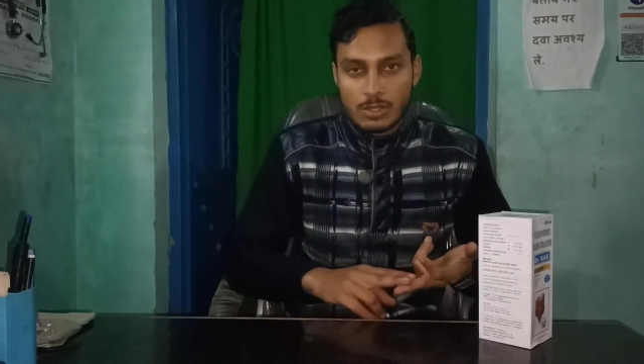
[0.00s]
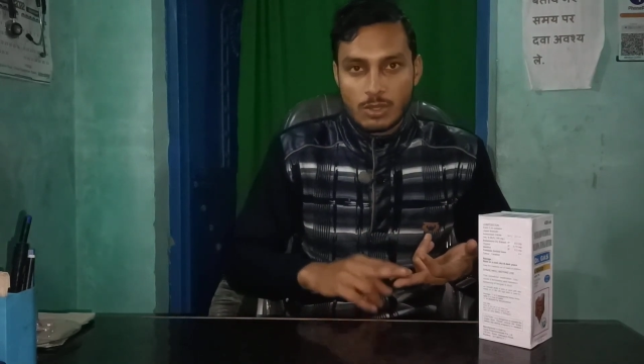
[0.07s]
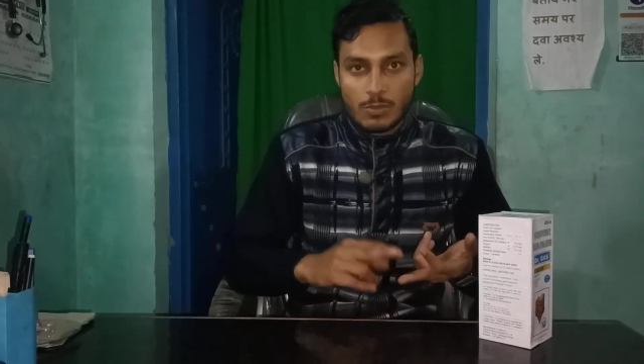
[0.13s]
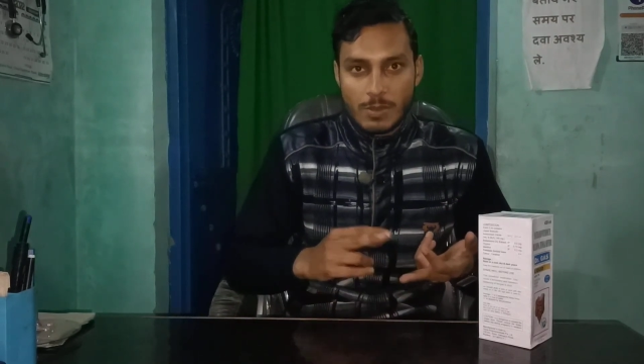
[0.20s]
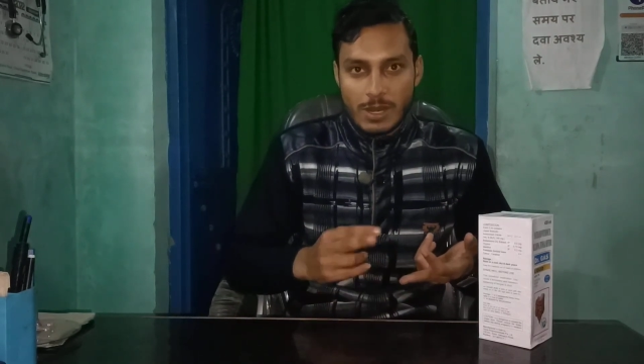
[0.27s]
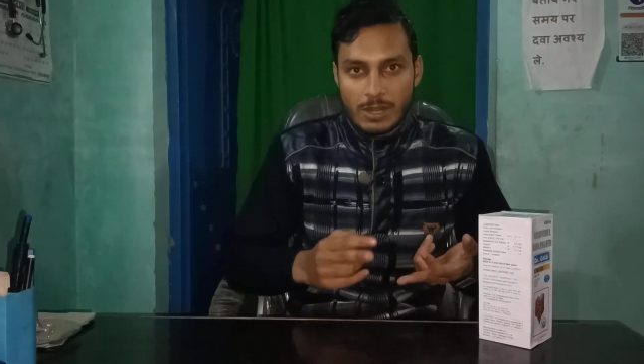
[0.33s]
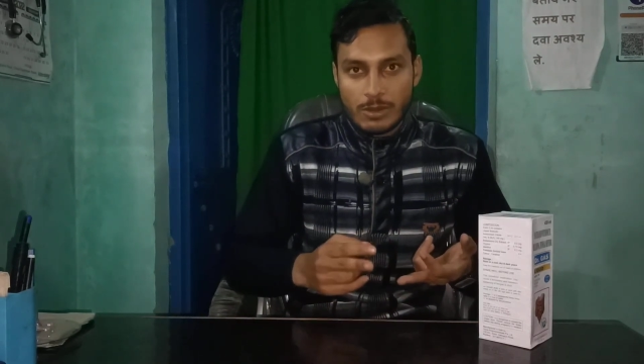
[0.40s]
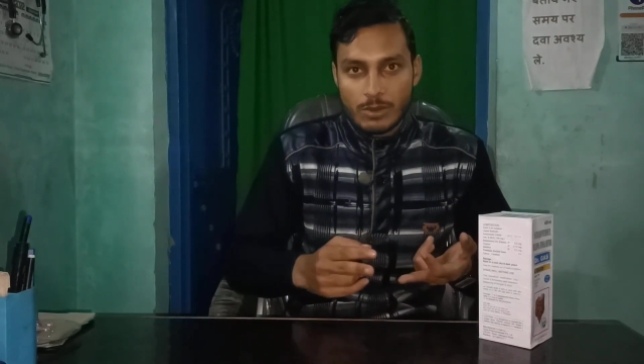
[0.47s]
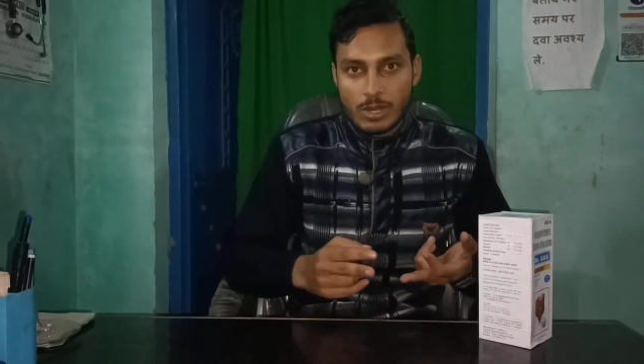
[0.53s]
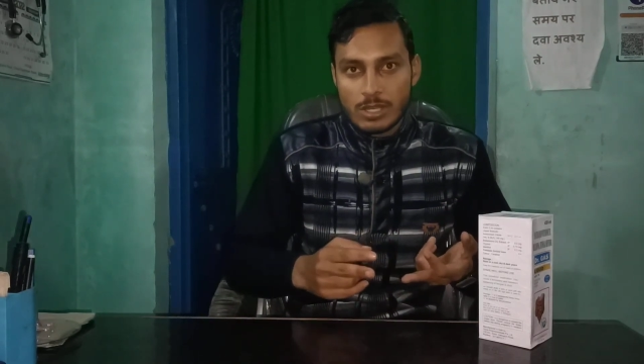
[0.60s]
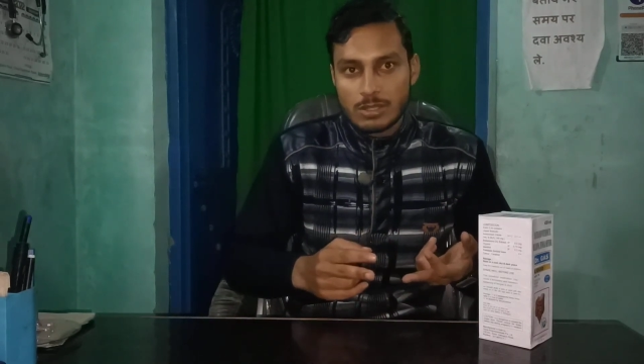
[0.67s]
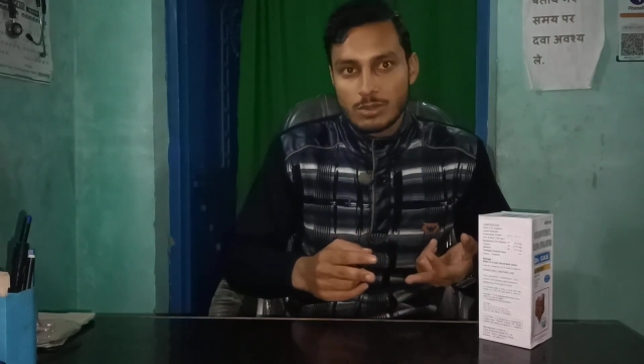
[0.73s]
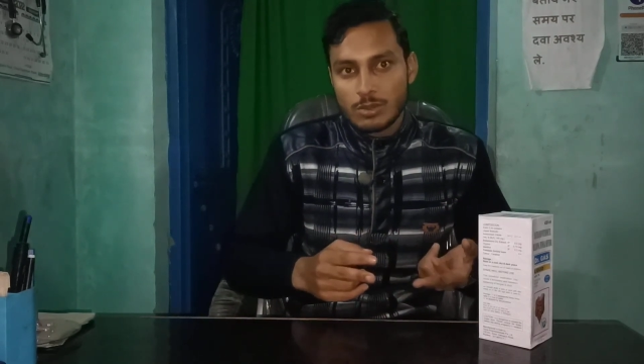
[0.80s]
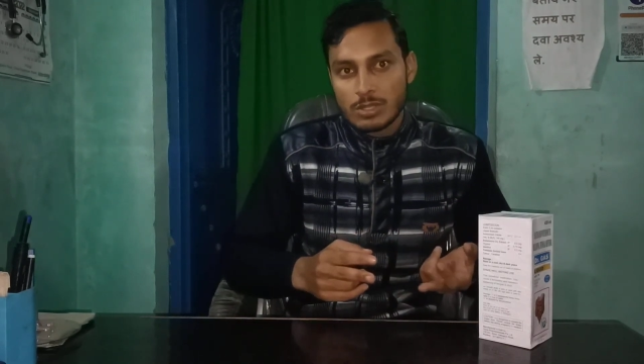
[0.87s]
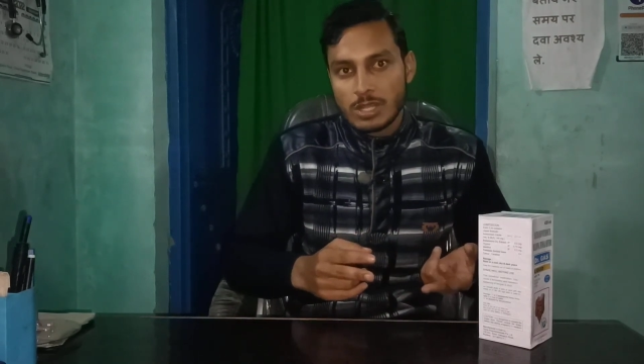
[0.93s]
तो
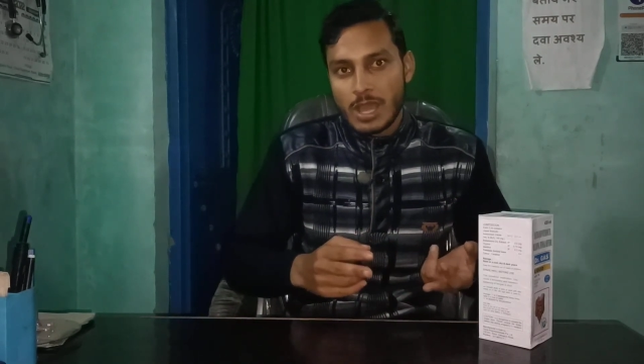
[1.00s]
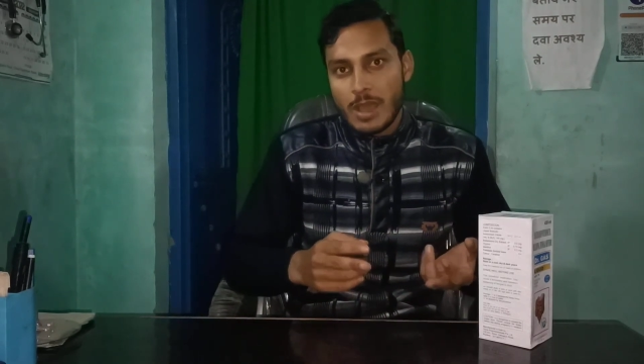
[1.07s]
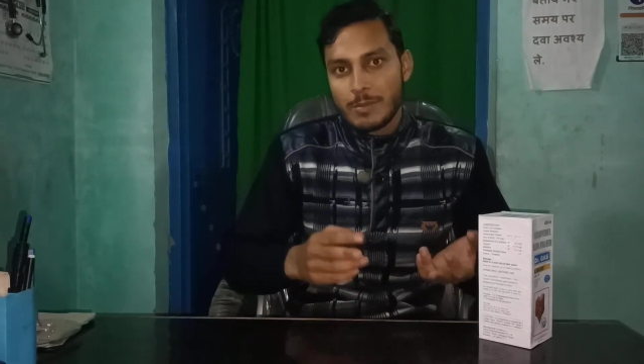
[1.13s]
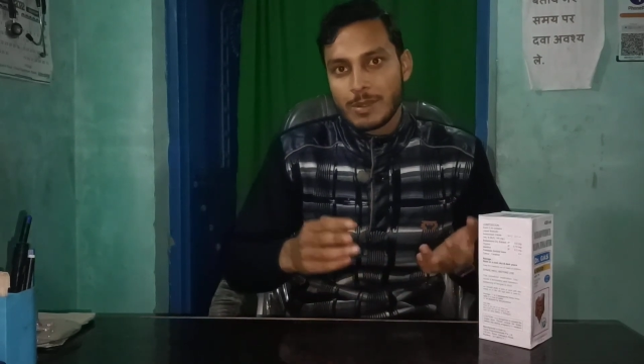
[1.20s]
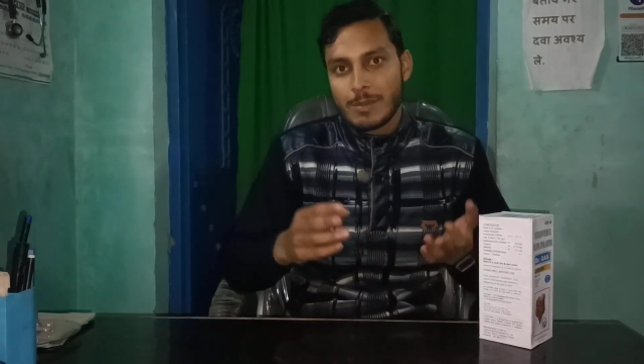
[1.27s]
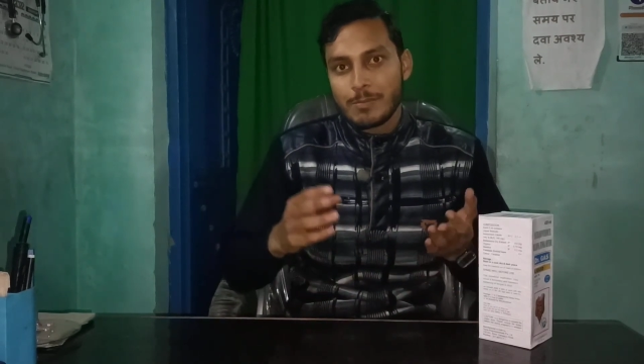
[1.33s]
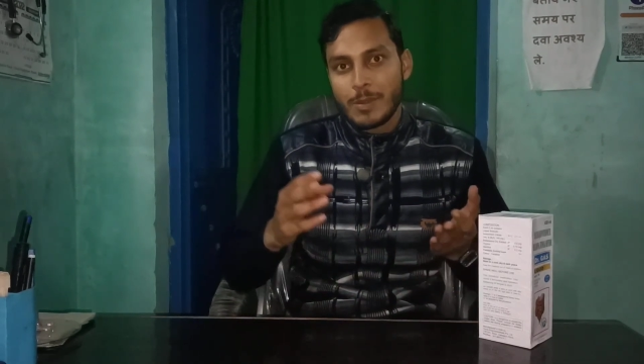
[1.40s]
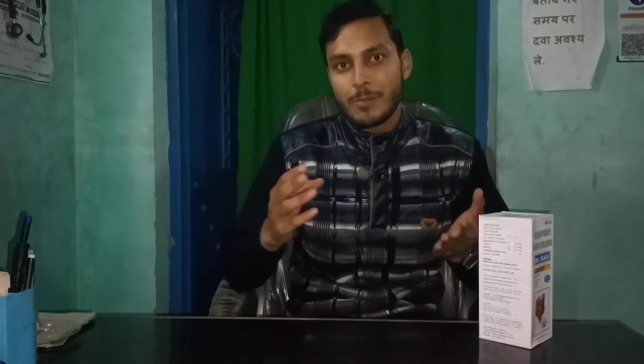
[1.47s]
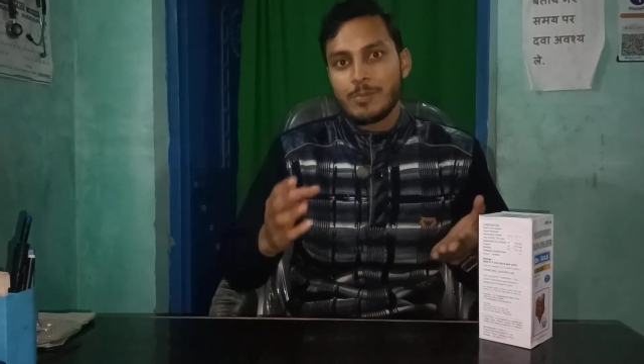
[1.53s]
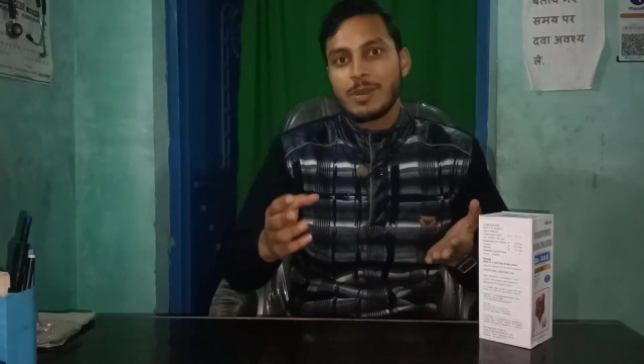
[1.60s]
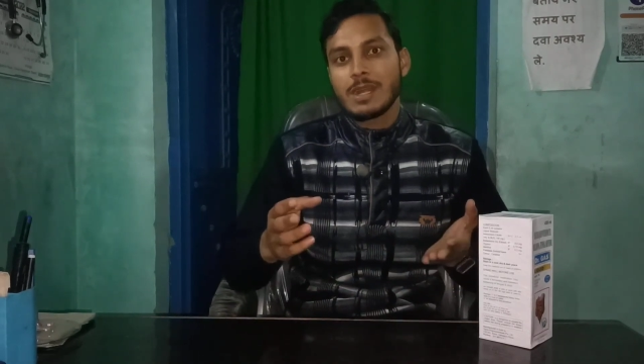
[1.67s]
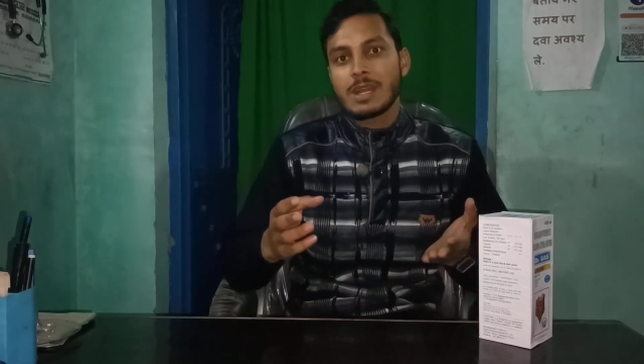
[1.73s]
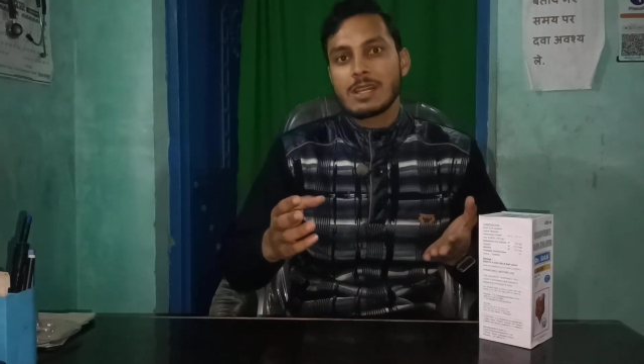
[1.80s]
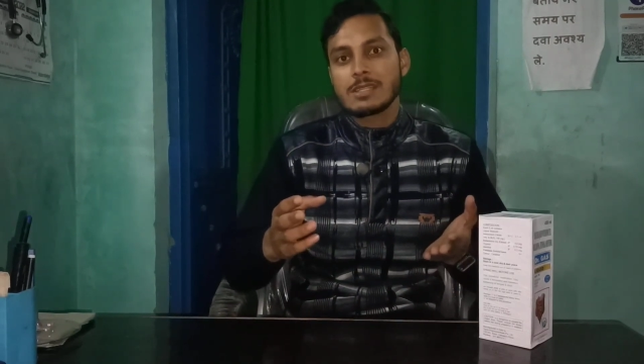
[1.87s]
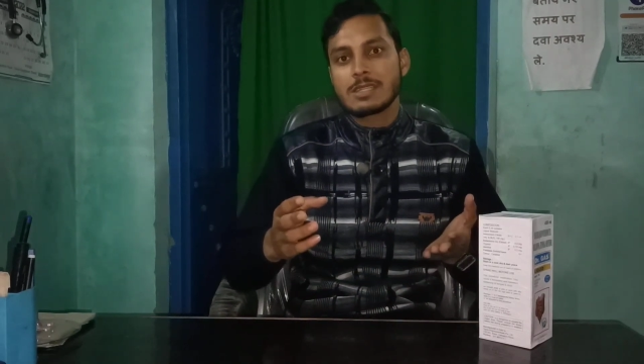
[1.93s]
ब्लेडोना जो होता है आपके
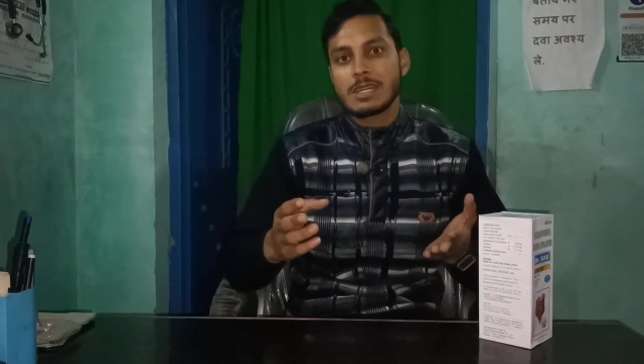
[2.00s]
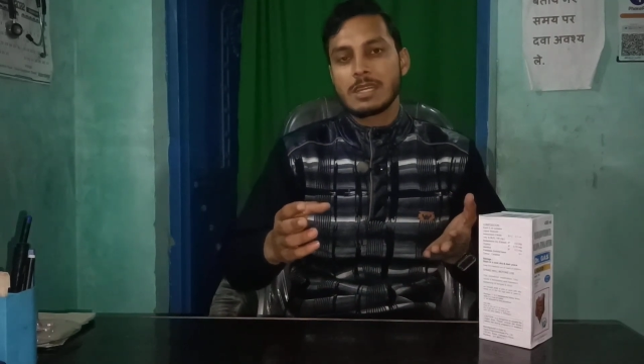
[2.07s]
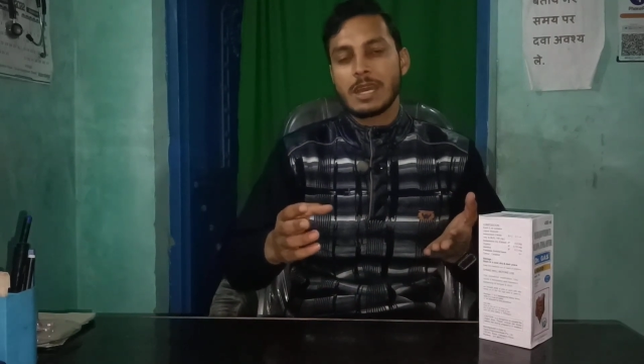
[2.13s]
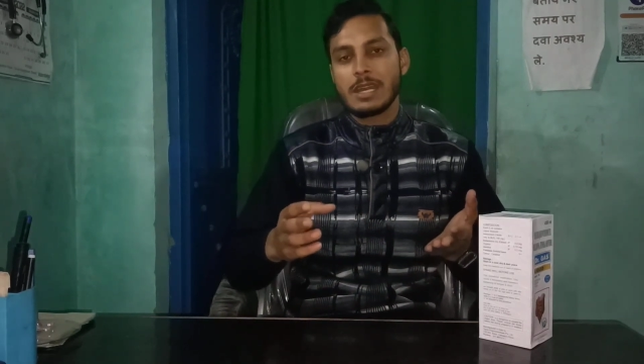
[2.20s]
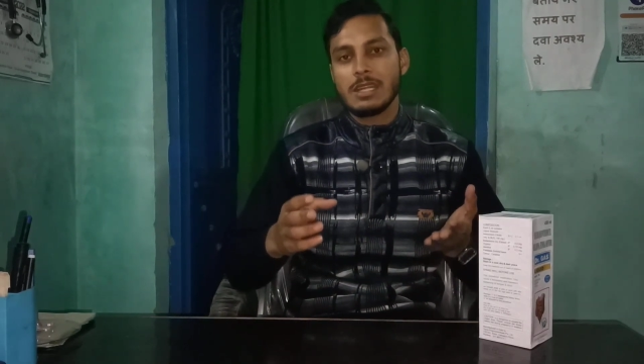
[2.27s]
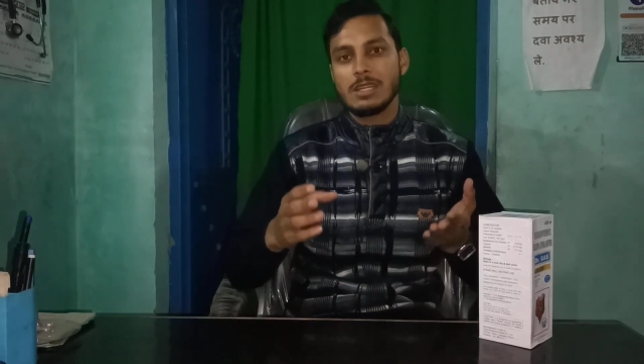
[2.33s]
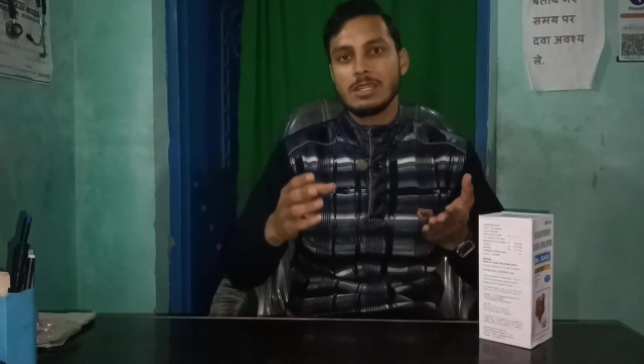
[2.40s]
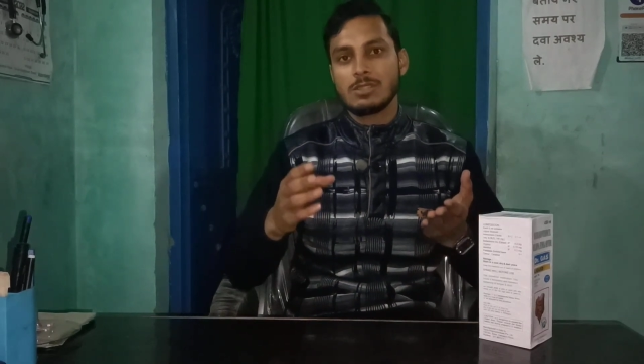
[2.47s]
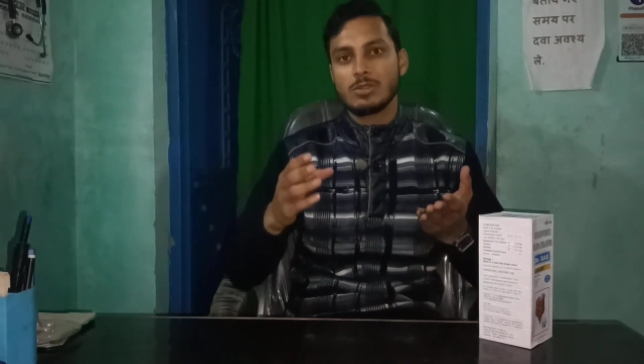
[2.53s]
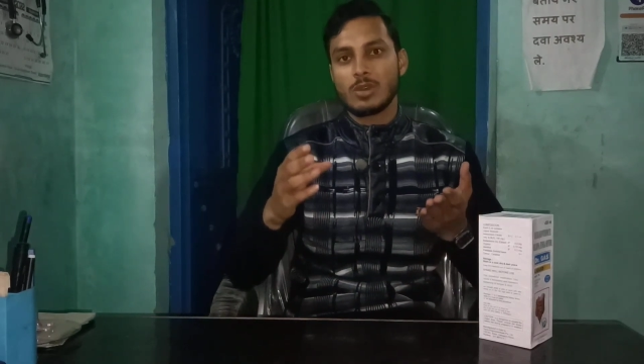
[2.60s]
पेप्टिक अल्सर यानी